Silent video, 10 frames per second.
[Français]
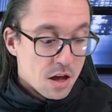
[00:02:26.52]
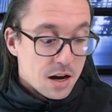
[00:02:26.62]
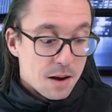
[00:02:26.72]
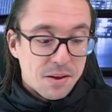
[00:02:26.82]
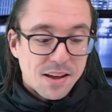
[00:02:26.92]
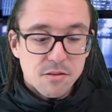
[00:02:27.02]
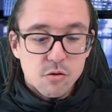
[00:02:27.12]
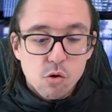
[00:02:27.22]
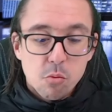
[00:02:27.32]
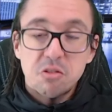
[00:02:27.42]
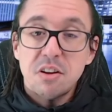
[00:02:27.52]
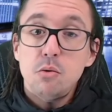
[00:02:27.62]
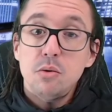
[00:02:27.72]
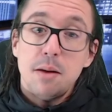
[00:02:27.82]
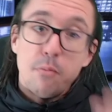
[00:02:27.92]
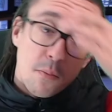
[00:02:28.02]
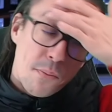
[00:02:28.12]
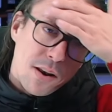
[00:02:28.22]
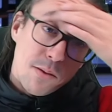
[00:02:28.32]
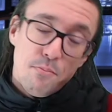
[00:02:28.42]
L'application commencerait donc d'abord
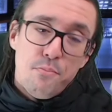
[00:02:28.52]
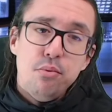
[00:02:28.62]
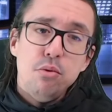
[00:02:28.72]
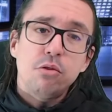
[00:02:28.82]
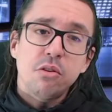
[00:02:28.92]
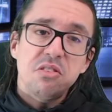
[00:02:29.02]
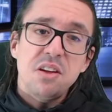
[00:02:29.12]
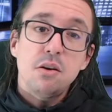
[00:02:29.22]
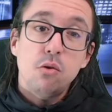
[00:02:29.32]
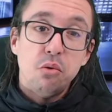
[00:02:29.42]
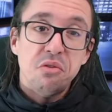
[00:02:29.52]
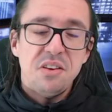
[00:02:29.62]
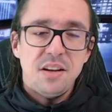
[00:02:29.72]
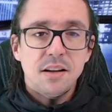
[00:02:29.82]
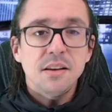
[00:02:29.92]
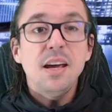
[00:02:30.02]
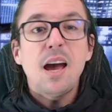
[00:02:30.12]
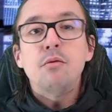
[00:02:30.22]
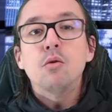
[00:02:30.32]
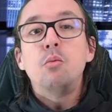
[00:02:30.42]
par les plus anciennes grosses cylindrées
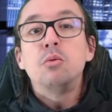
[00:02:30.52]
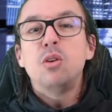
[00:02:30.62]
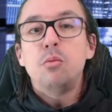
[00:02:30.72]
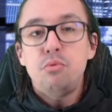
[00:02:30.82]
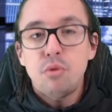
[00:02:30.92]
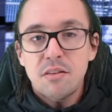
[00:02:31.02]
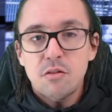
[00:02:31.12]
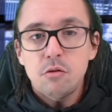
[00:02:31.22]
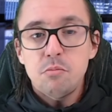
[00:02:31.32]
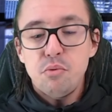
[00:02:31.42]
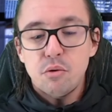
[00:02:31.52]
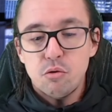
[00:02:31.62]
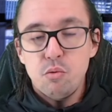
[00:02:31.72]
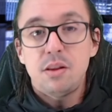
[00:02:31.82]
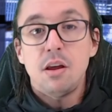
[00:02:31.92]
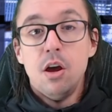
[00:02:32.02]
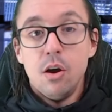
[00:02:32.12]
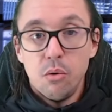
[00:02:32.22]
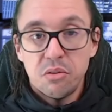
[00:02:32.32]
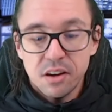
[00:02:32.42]
avant de remonter aux plus récentes, puis ensuite
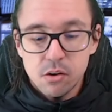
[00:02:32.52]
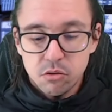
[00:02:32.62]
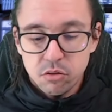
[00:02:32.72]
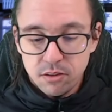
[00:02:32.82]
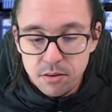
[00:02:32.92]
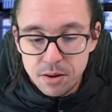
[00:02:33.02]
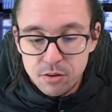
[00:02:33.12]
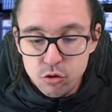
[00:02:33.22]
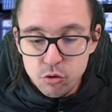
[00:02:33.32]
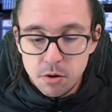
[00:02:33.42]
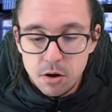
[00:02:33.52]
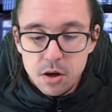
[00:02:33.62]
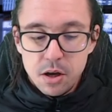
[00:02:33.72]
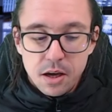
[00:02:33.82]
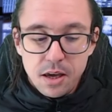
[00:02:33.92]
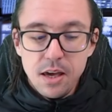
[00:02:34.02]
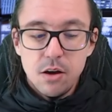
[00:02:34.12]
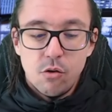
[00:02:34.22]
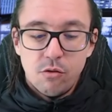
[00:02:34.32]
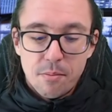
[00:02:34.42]
aux 50 cm3. Et
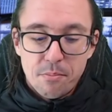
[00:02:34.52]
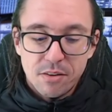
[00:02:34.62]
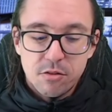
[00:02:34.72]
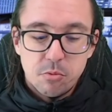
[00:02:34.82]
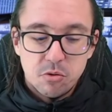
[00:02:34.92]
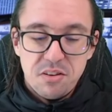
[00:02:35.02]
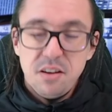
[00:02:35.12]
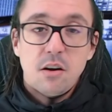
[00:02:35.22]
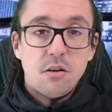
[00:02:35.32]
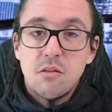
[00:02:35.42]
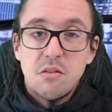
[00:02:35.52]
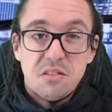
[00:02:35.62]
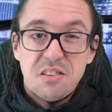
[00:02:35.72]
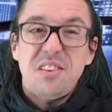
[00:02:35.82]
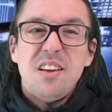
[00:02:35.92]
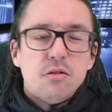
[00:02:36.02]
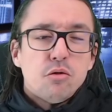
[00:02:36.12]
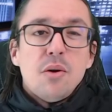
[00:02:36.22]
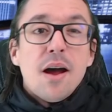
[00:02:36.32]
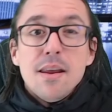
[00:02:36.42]
on va pas se mentir, c'est
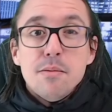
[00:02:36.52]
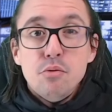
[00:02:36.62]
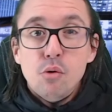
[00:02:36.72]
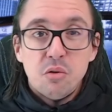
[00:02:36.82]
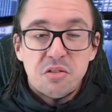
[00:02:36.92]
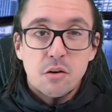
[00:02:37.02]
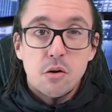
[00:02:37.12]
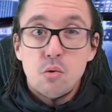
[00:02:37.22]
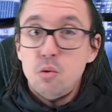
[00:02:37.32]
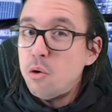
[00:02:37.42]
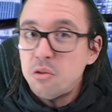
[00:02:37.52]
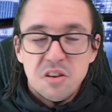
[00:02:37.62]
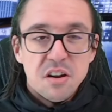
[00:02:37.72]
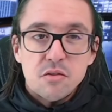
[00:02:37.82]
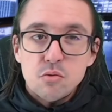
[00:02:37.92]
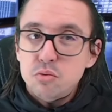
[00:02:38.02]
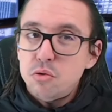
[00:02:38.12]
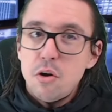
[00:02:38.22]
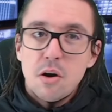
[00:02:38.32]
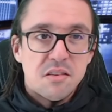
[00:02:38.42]
cela les plus gros cercueils roulants. C'est les
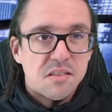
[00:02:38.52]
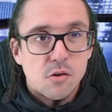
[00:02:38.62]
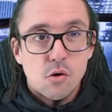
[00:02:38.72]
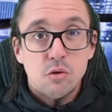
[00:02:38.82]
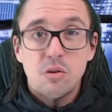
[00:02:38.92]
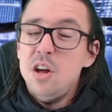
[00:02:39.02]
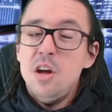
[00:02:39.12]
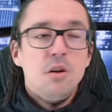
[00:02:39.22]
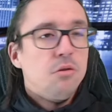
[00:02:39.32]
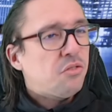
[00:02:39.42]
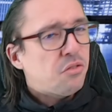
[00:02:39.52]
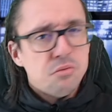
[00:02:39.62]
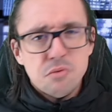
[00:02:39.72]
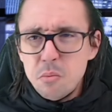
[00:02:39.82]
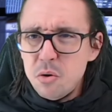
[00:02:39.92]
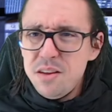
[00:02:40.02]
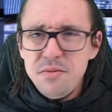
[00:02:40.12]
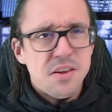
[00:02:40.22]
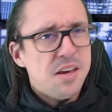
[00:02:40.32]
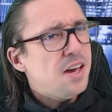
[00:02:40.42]
scooters, les 50, souvent
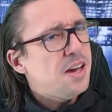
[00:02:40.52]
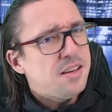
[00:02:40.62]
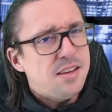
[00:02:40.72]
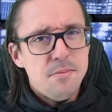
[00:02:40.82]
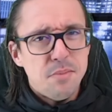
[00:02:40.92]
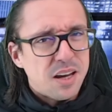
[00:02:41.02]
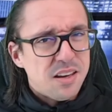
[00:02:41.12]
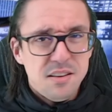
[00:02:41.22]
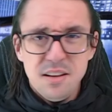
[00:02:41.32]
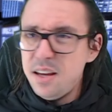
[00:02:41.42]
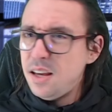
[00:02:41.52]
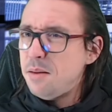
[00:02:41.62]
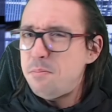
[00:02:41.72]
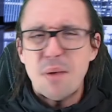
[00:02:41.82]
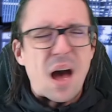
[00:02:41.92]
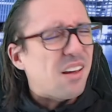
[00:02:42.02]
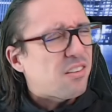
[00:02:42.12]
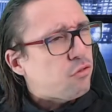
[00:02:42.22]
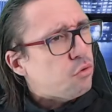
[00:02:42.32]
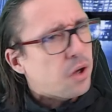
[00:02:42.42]
modifiés, débridés, pas
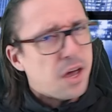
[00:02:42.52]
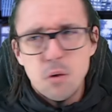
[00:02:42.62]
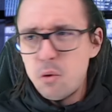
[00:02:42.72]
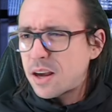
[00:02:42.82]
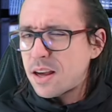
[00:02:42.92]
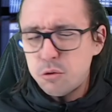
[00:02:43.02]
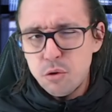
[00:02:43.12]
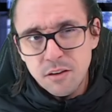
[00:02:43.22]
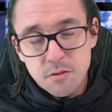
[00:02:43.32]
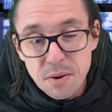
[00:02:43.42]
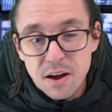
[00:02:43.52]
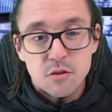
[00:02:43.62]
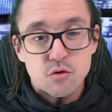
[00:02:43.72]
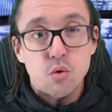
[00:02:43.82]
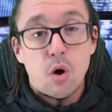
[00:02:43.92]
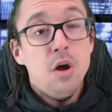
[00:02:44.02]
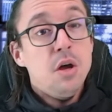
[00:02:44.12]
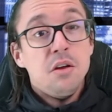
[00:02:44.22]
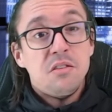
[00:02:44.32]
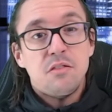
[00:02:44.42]
assurés ou la carte grise pas à jour.
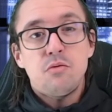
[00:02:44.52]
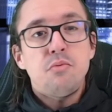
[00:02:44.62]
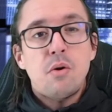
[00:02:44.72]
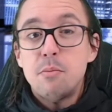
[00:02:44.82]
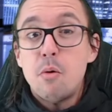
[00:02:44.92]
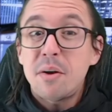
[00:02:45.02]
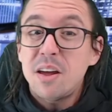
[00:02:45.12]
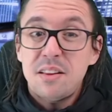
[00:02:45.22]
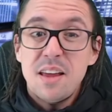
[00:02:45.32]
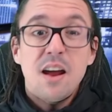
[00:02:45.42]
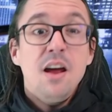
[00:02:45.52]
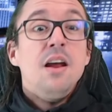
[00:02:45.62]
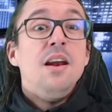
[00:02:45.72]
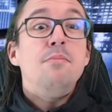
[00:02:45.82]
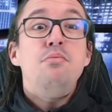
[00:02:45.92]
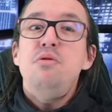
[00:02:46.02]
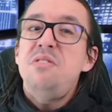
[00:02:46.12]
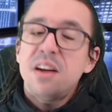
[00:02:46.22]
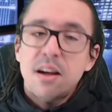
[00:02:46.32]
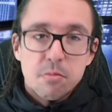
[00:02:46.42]
C'est souvent les propriétaires les plus
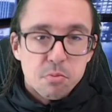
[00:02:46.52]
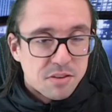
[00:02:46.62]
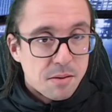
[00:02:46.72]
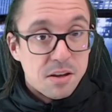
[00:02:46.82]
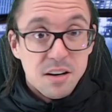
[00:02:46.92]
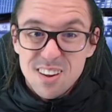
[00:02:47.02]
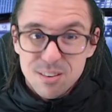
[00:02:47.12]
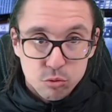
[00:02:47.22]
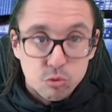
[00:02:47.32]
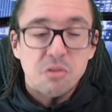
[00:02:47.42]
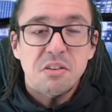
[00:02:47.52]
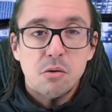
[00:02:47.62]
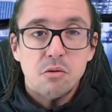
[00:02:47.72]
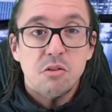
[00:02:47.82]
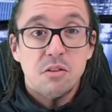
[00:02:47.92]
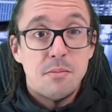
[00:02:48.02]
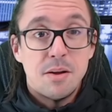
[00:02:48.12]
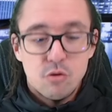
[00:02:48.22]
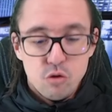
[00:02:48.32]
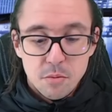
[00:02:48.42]
irresponsables qu'il y a sont en 50
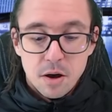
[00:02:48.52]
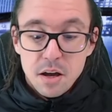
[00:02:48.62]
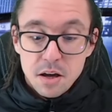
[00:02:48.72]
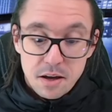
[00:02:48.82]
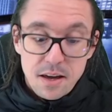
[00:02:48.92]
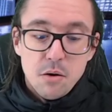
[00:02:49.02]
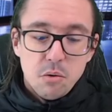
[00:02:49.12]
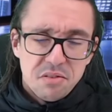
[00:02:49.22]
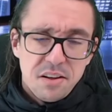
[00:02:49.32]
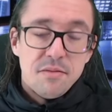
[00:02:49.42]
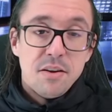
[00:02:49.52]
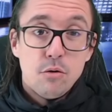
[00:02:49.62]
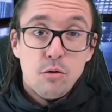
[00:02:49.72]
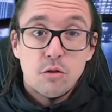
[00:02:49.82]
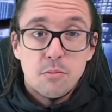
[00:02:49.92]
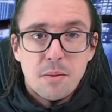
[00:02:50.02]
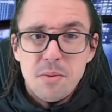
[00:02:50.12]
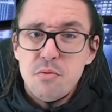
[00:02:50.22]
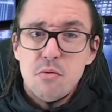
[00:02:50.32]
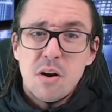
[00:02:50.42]
cm3. Et aussi les véhicules sans permis.
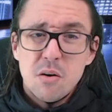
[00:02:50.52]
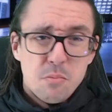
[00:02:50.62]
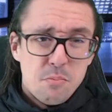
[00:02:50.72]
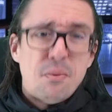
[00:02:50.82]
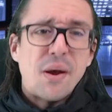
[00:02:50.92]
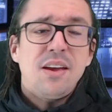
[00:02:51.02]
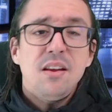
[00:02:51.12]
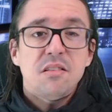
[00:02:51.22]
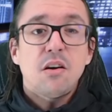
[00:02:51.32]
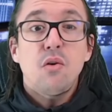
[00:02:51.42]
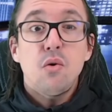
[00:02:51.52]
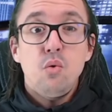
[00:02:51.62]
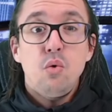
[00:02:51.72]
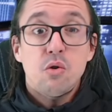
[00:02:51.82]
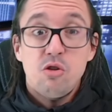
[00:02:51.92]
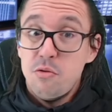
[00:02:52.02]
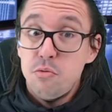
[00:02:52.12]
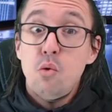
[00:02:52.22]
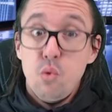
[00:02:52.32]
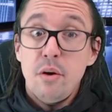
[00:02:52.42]
Il faut voir le paquet de cercueils roulants que j'ai vu
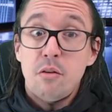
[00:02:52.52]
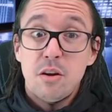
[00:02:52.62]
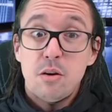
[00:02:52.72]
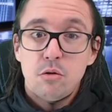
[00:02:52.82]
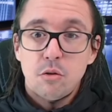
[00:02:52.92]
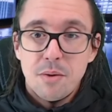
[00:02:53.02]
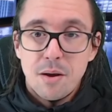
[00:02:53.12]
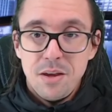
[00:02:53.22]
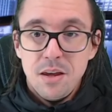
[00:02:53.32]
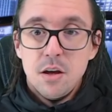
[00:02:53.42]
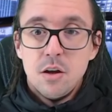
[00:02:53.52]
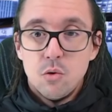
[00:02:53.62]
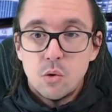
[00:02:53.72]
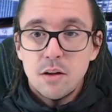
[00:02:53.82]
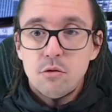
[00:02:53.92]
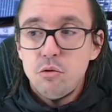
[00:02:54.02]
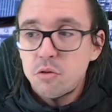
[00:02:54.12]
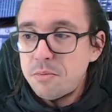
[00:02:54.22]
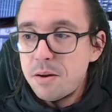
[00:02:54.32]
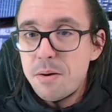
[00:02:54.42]
rouler en véhicule sans permis. Donc là-dessus, ce
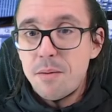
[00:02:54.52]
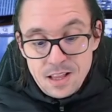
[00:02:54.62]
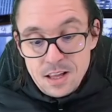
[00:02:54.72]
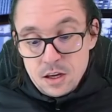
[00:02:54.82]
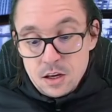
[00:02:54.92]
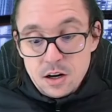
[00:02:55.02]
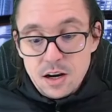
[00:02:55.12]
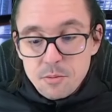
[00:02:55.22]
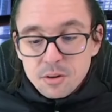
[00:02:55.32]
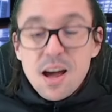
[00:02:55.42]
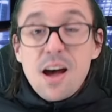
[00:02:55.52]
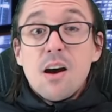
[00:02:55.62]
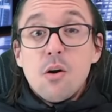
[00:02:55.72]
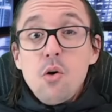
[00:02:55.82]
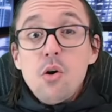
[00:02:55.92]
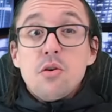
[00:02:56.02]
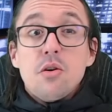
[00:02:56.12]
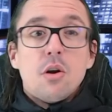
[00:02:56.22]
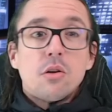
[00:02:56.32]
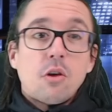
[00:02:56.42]
sera peut-être pas mal. Les motards, eux, ne
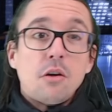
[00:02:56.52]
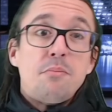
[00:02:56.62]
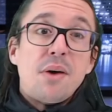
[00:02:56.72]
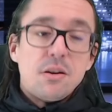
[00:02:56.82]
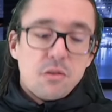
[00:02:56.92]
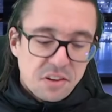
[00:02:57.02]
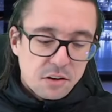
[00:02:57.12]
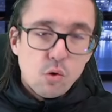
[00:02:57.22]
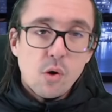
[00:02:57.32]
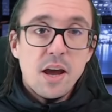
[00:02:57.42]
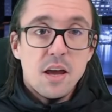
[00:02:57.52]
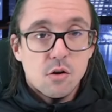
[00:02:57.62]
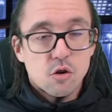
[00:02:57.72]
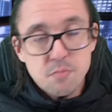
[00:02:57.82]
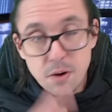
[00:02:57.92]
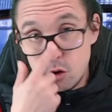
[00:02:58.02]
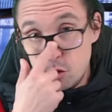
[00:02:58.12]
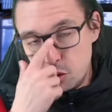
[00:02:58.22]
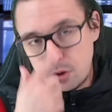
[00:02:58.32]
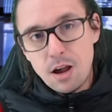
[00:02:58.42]
l'entendent pas de cette oreille. Quand je parle de
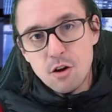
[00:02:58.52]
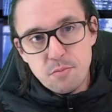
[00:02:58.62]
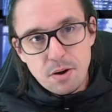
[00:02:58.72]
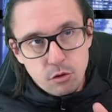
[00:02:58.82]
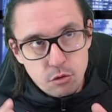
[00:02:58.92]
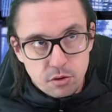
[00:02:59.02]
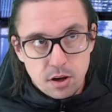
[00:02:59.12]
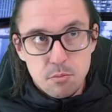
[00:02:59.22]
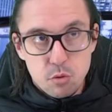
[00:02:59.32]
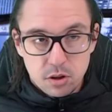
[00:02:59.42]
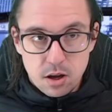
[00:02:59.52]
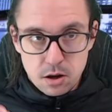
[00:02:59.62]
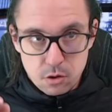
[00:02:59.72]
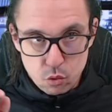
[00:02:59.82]
motard, je parle de vrai motard.